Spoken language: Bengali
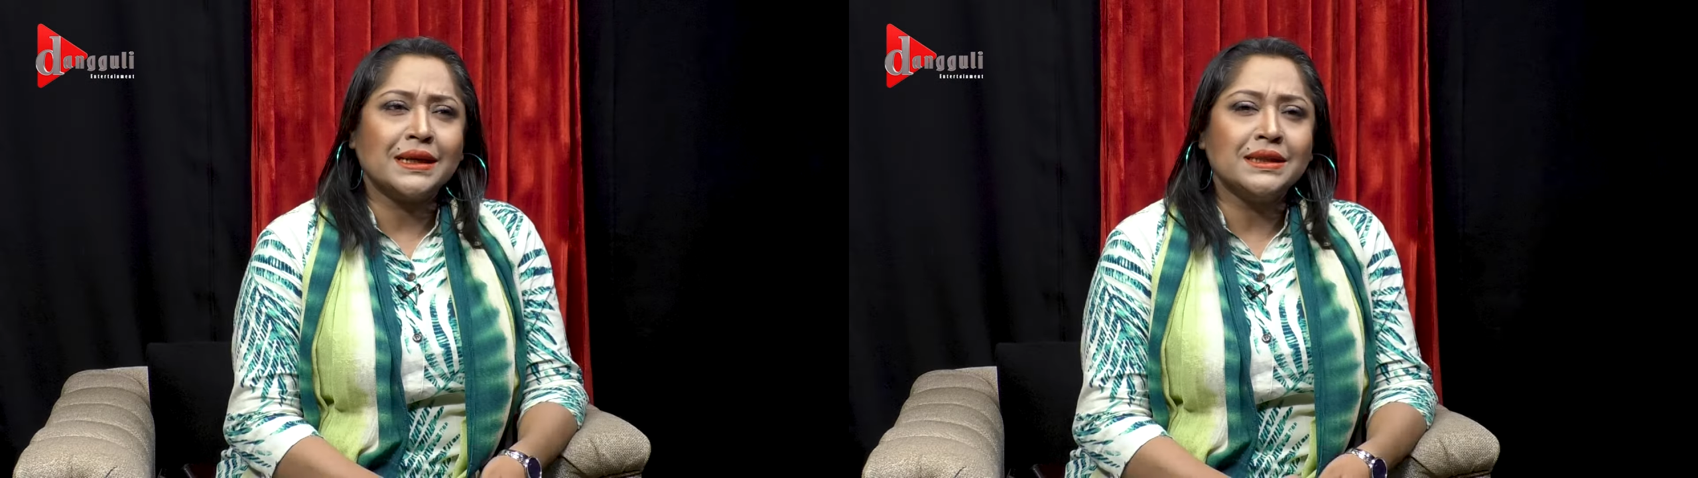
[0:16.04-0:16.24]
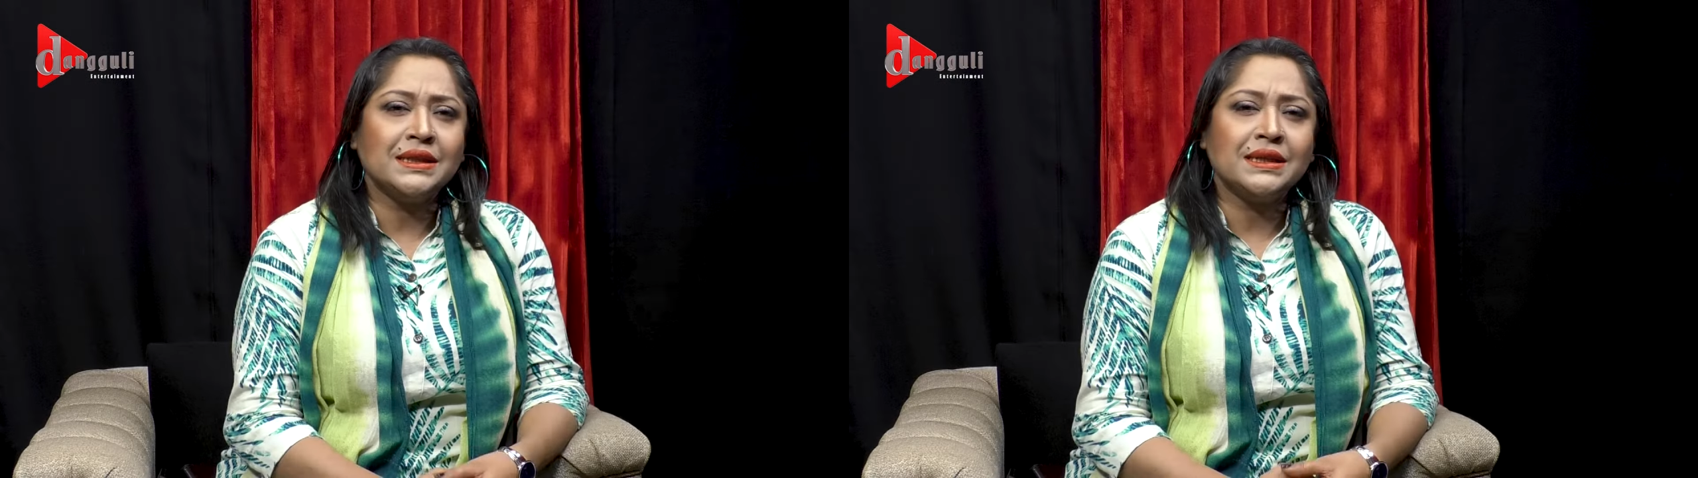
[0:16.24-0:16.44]

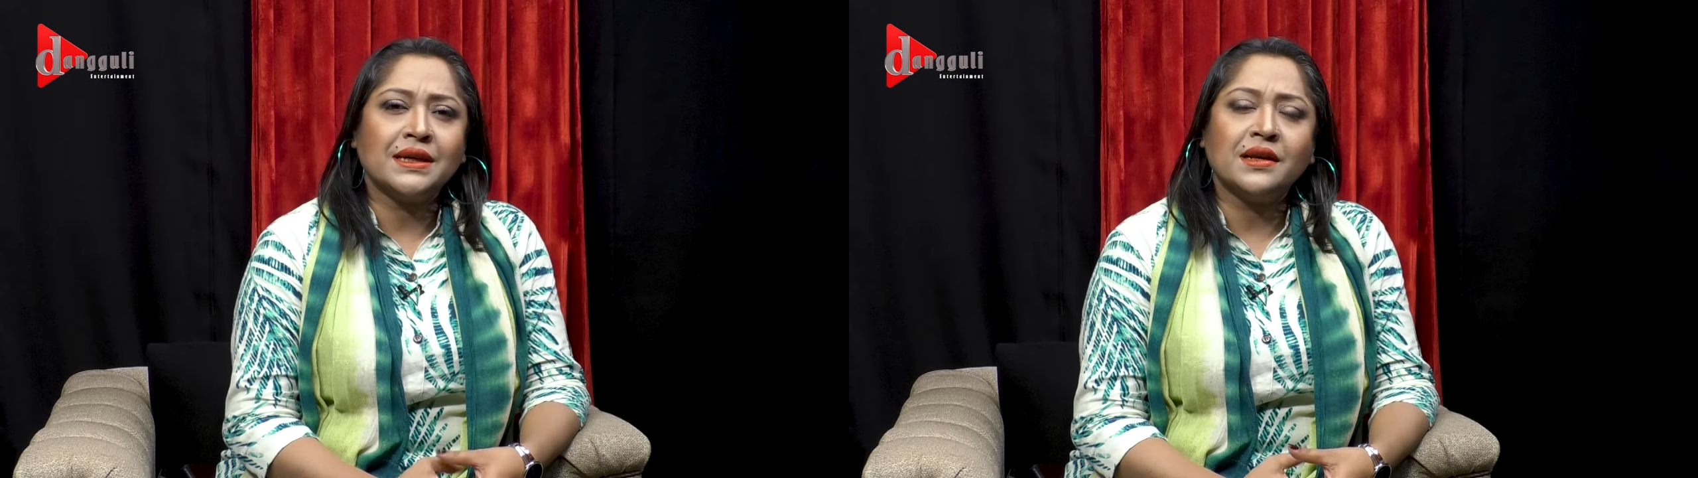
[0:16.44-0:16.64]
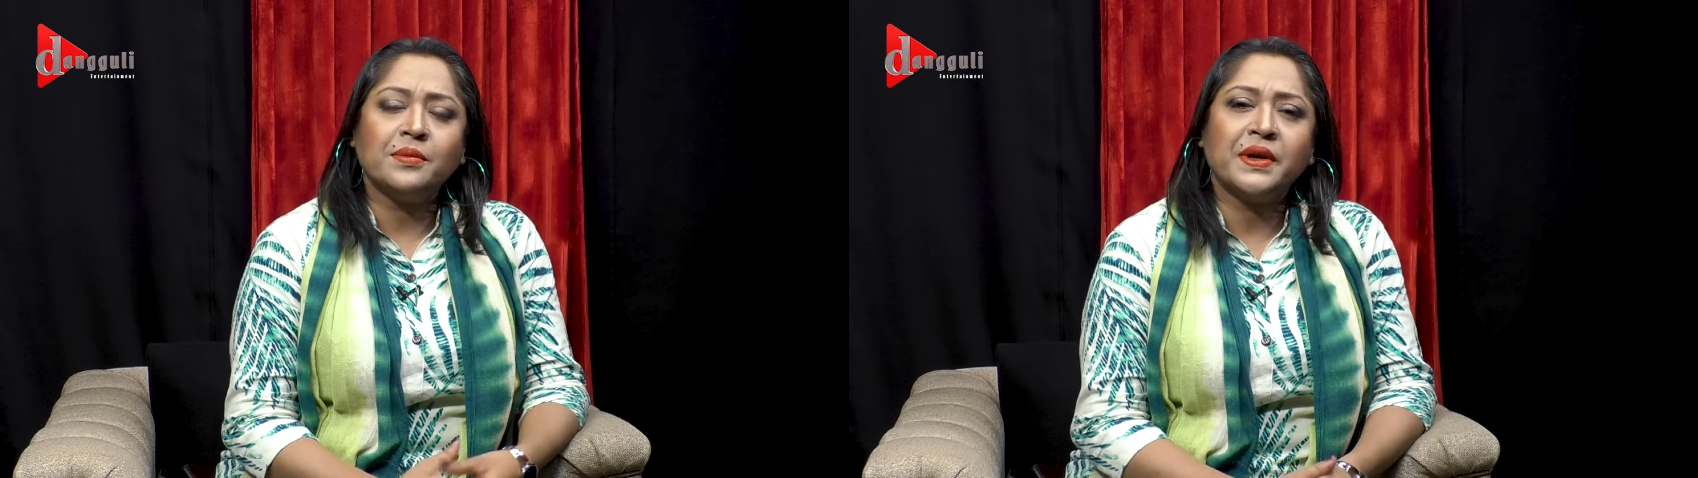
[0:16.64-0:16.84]

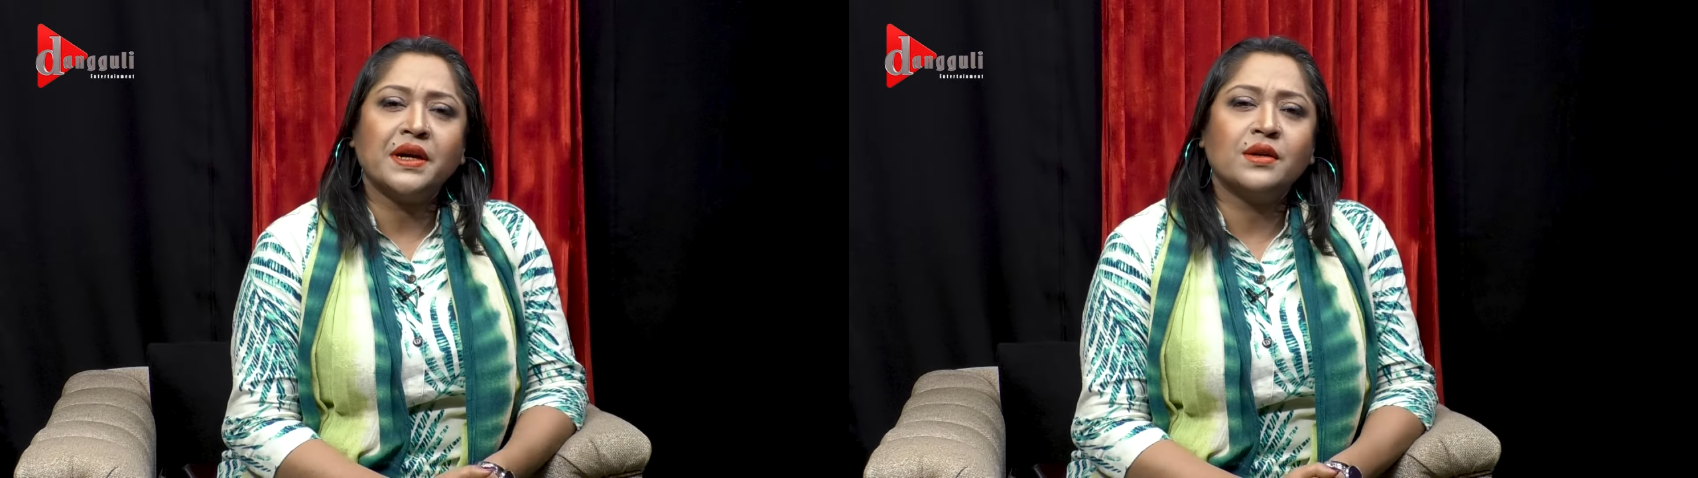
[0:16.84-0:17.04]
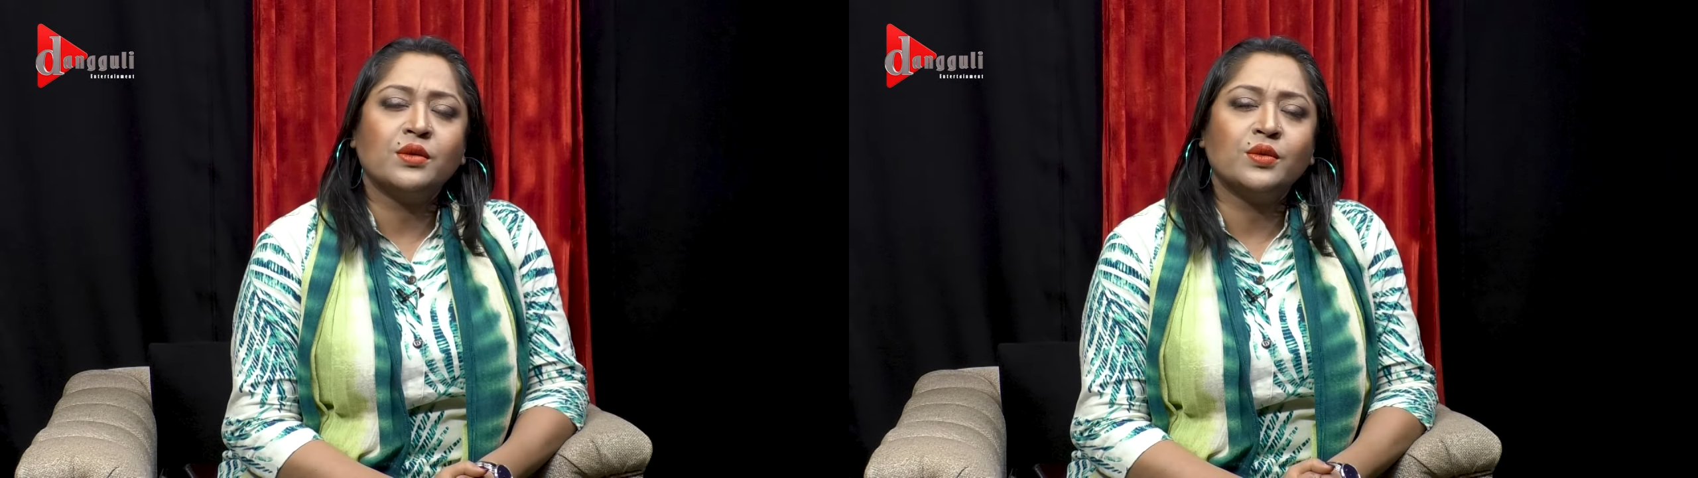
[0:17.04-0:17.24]
ক্রান্তিকাল
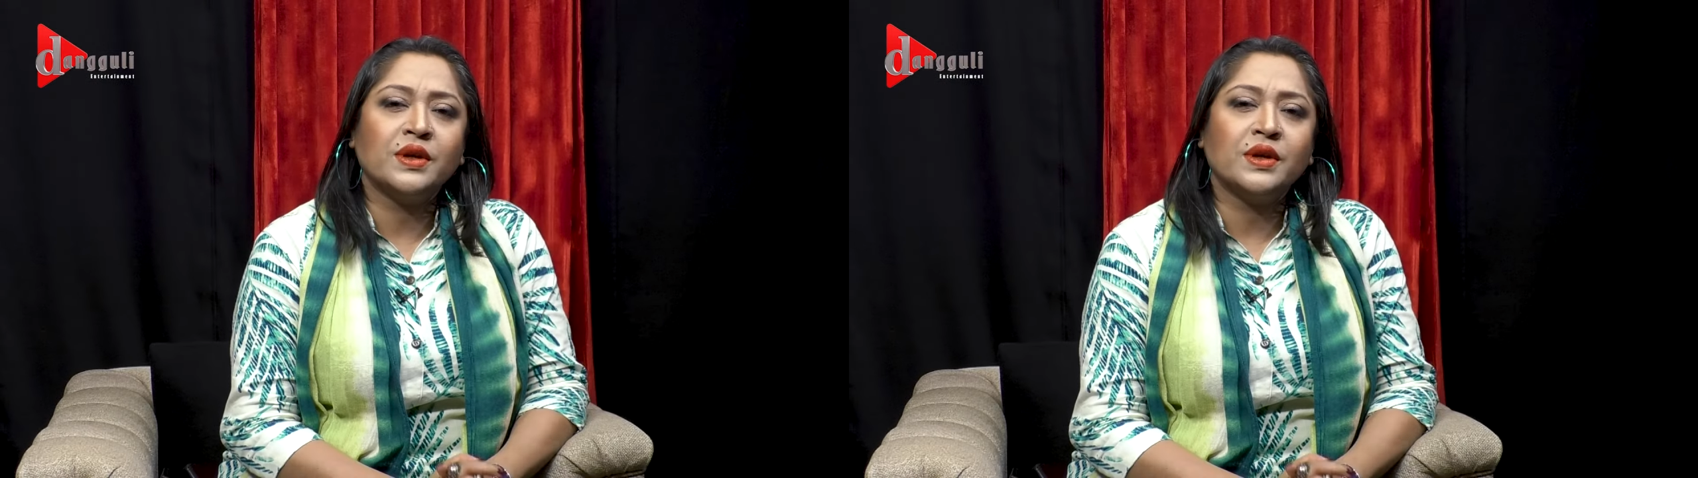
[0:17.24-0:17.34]
পার